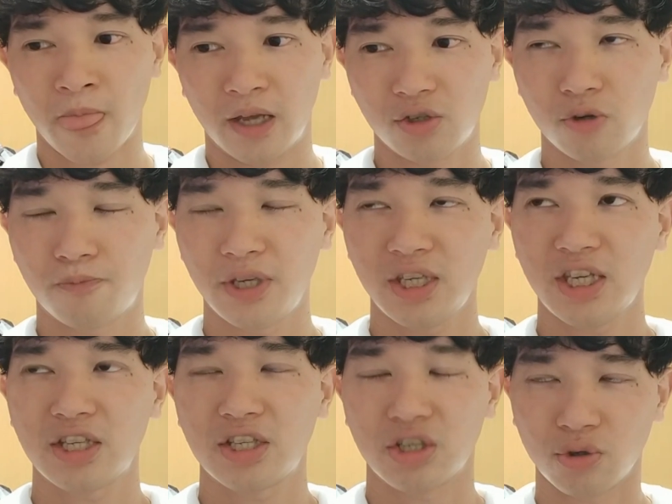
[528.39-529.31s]
一応
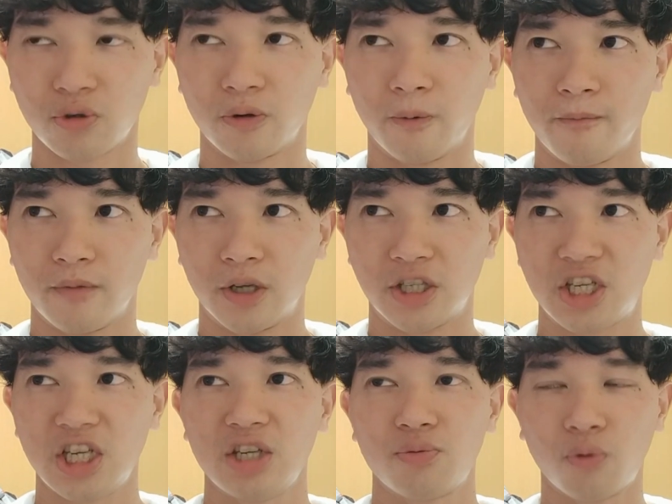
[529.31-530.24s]
BH の
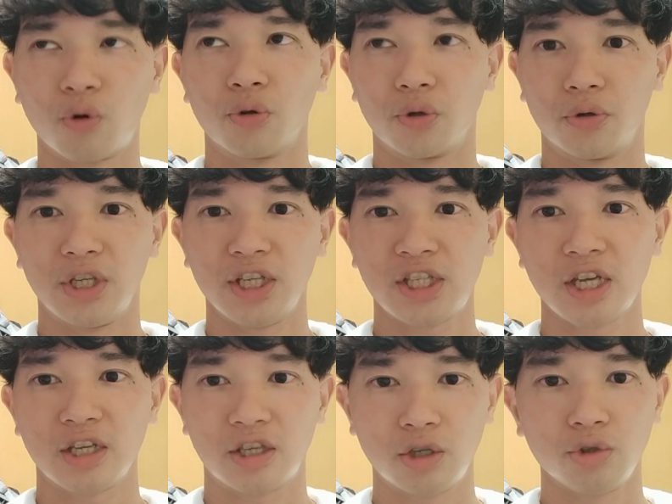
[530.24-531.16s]
G4 の
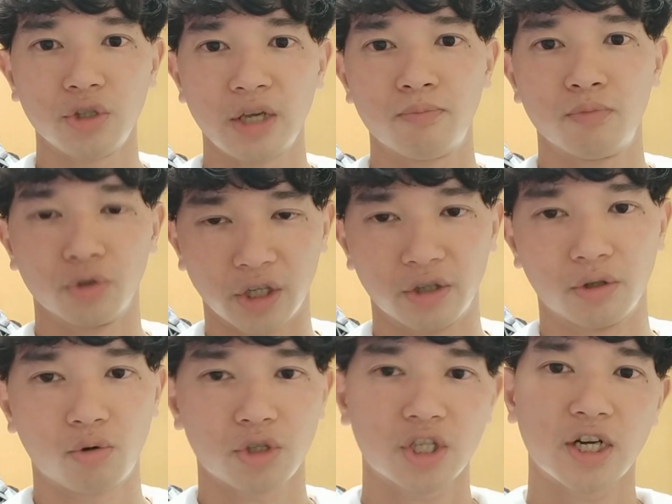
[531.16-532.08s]
2009年モデル
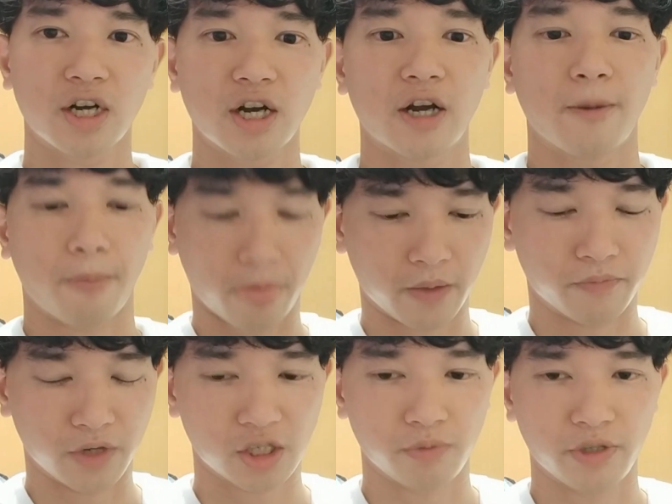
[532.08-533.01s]
こちらが
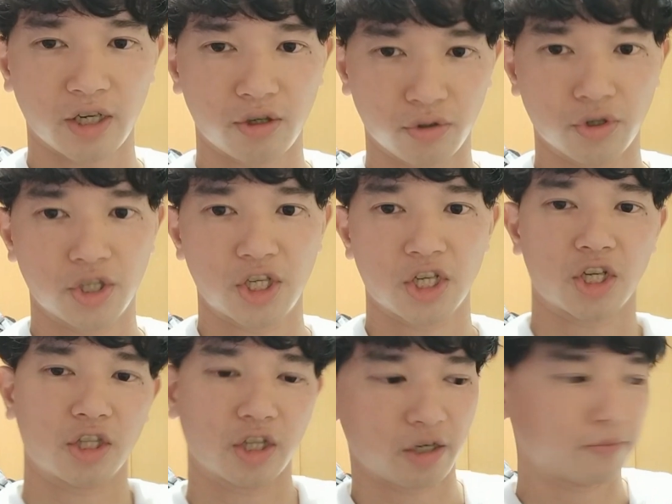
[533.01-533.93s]
泉田君の自転車になり